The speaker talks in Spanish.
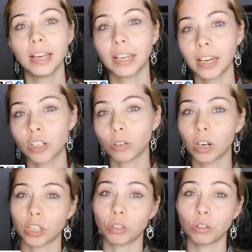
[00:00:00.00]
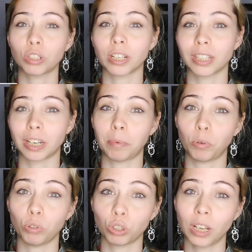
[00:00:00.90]
¿Qué son las cosas que me
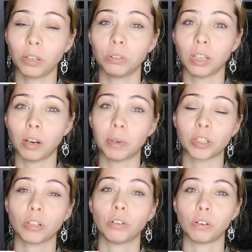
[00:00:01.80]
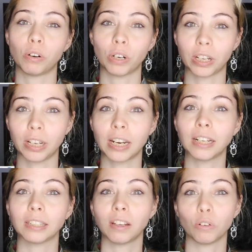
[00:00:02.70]
gustaron de la versión
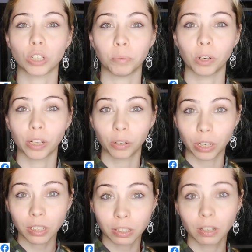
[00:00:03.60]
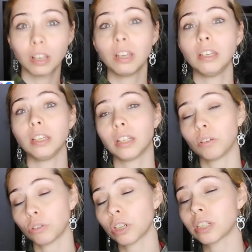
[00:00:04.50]
original de los simuladores y qué
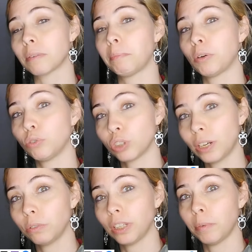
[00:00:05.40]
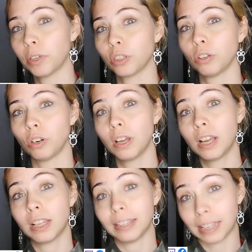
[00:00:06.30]
cosas me gustaron de la versión
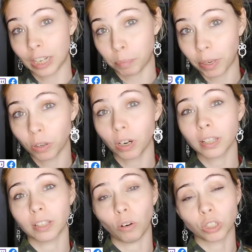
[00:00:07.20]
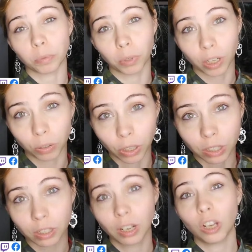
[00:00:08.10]
española de los
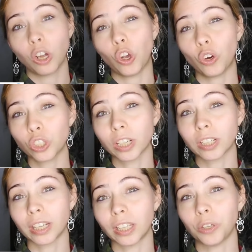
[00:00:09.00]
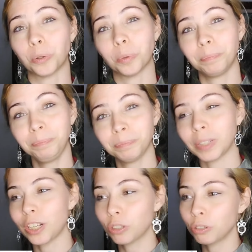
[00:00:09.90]
simuladores? Cosas que digo,
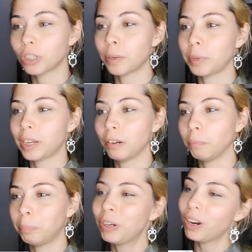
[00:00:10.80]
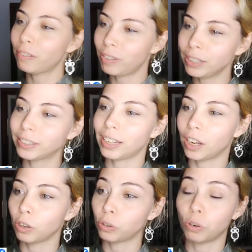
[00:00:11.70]
mm, esto está bien, pero le
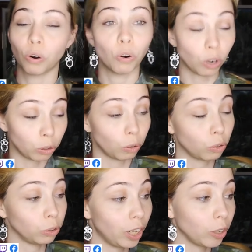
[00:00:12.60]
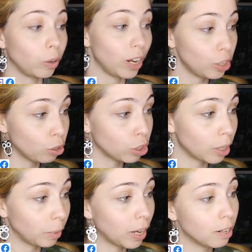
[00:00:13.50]
falta algo, o a todo lo contrario, eso
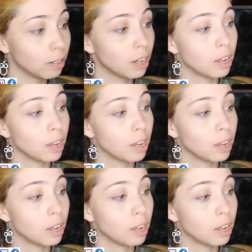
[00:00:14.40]
está bien,